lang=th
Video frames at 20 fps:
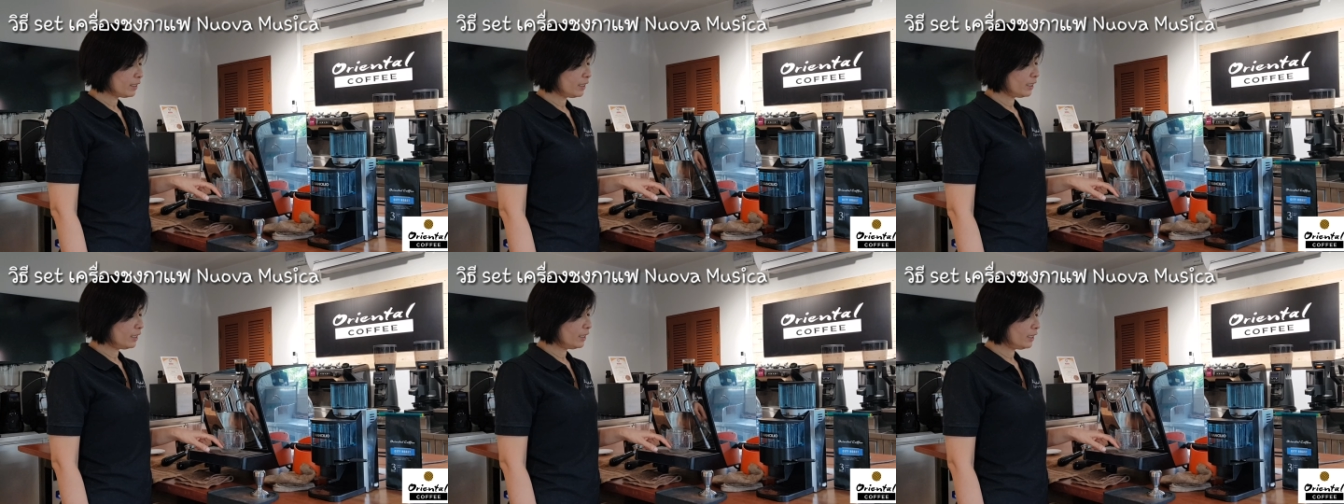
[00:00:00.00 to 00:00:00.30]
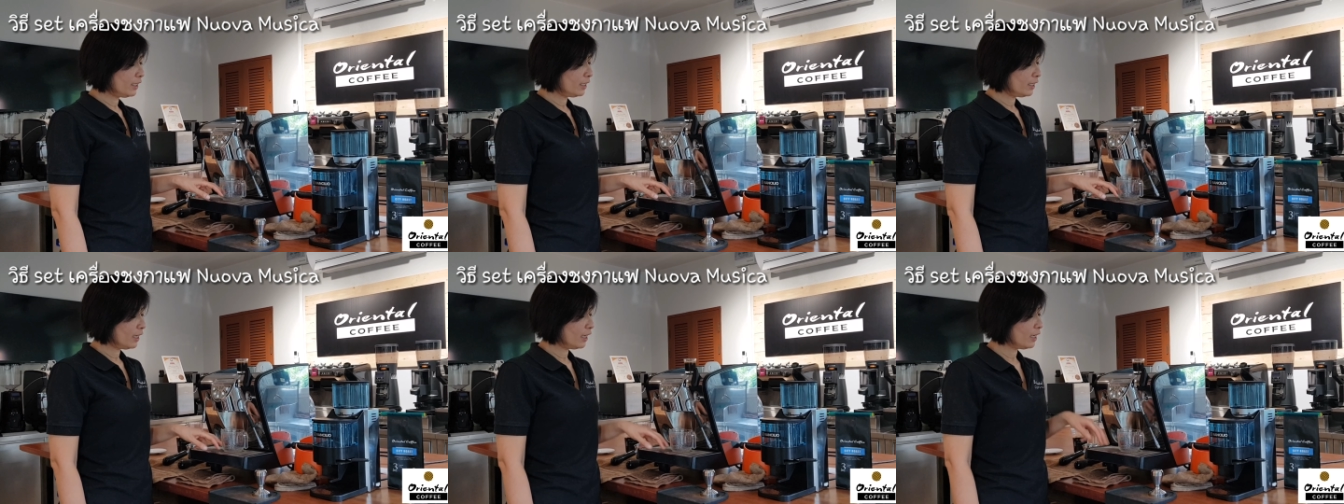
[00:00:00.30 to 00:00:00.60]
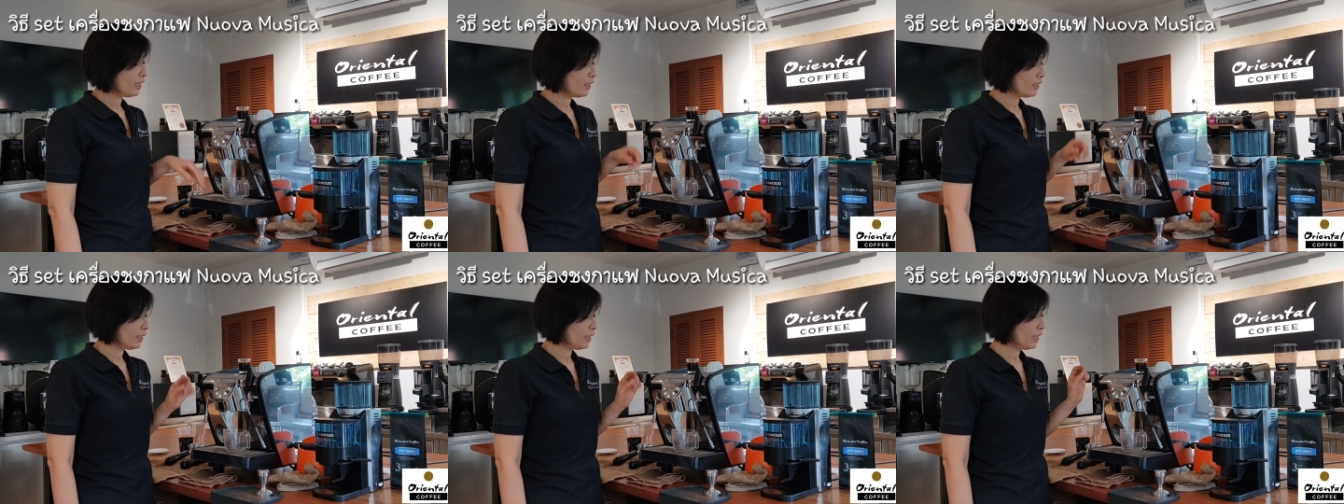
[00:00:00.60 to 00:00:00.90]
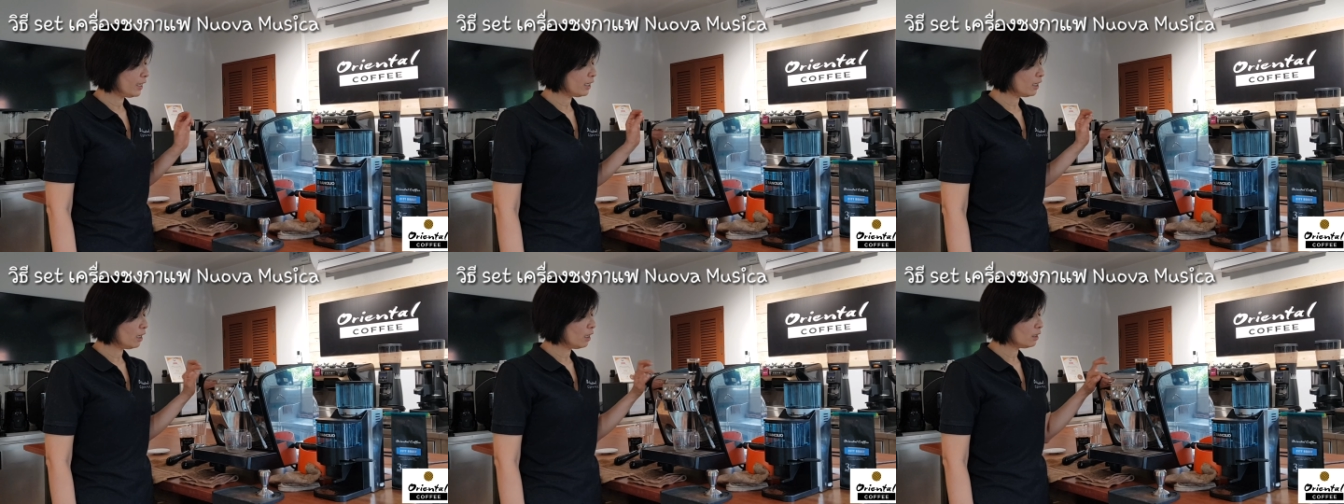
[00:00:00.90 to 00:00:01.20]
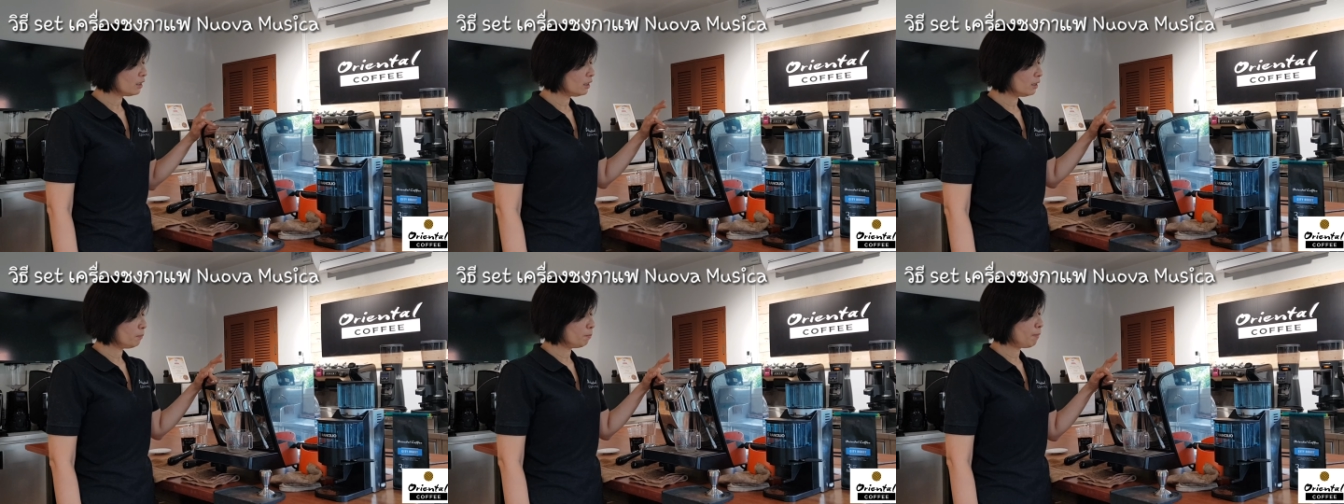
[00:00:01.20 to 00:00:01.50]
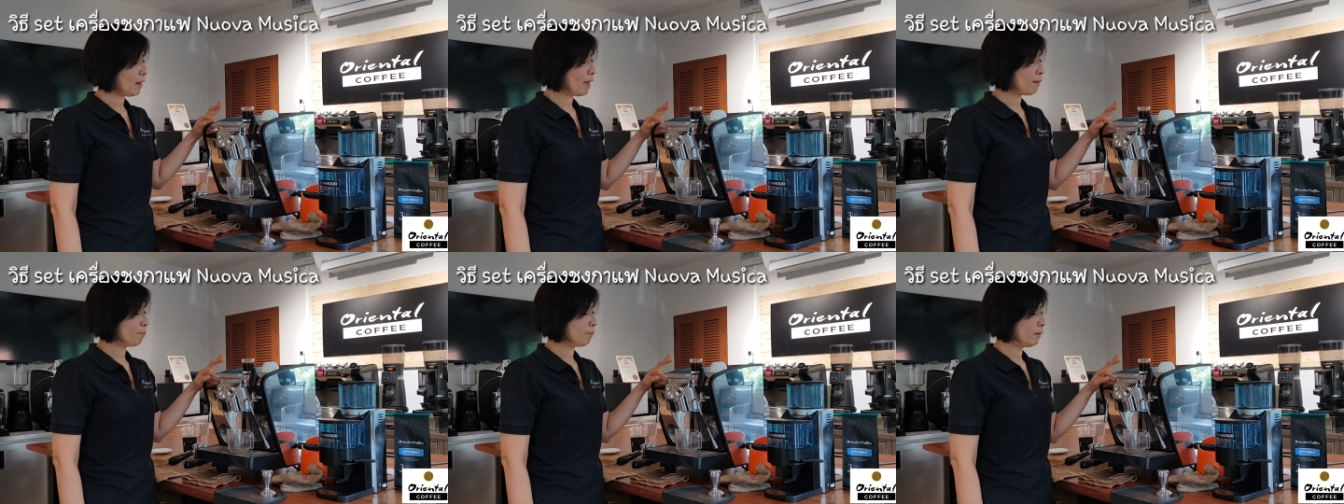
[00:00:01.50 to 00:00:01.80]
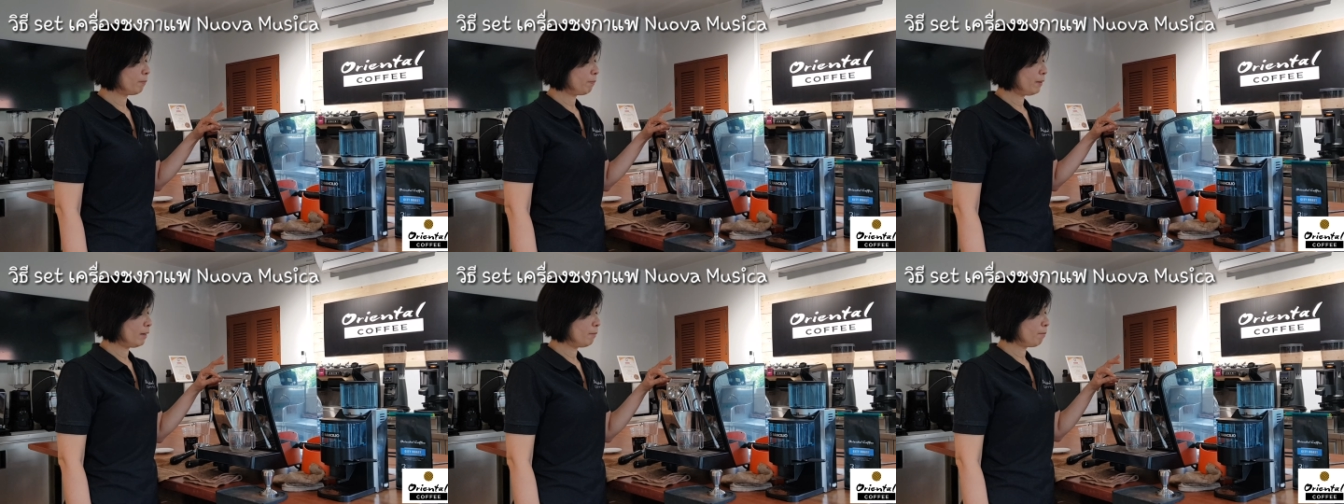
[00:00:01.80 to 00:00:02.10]
อกี้เนี้ยแน่ก็คือปรับ
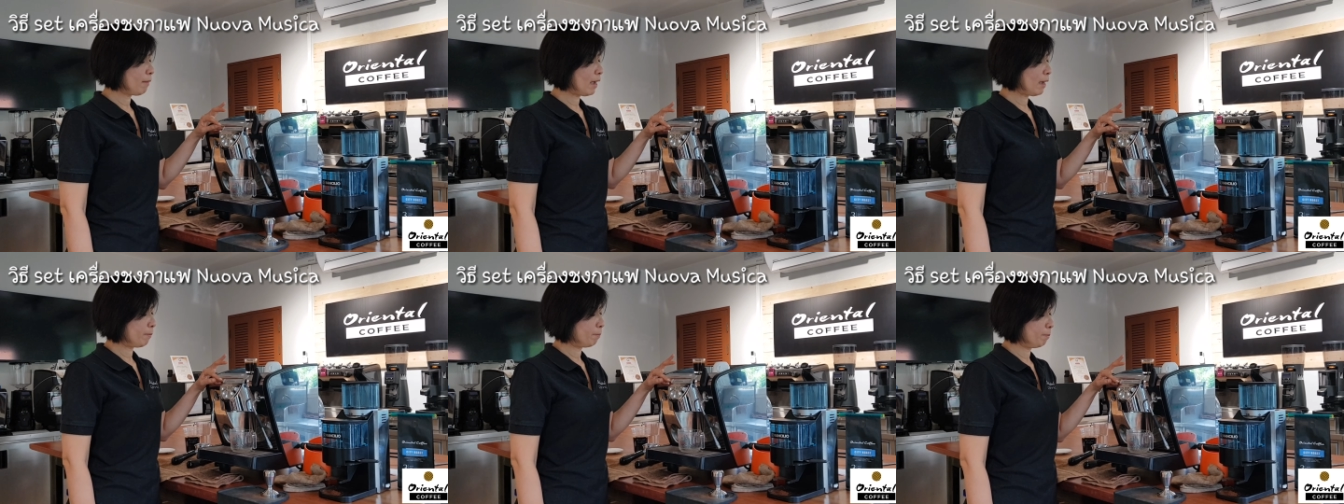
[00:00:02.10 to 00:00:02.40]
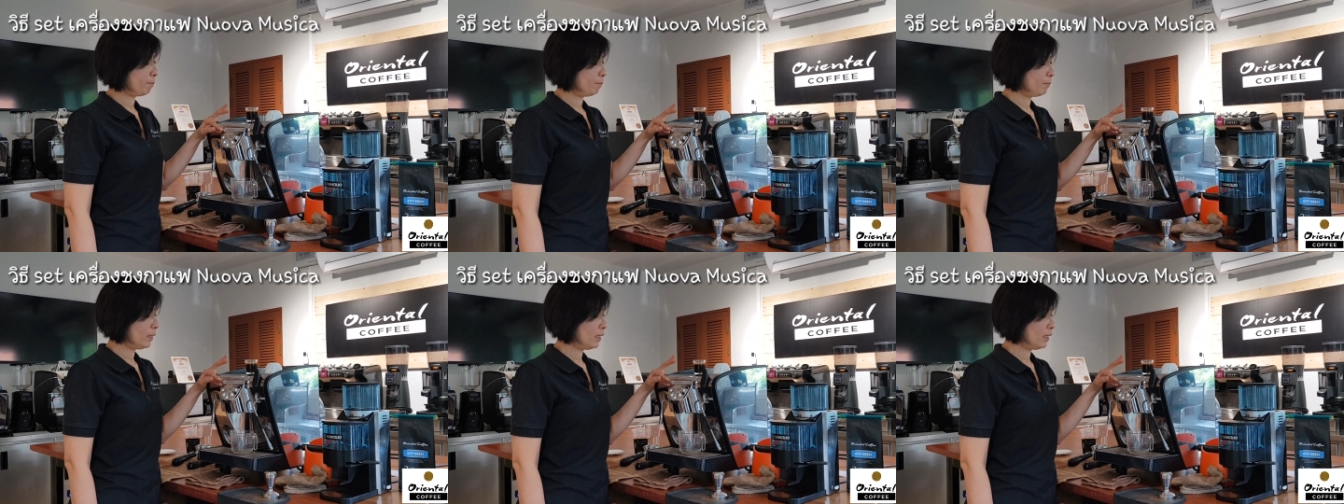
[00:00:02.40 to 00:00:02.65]
มาเป็นแบบ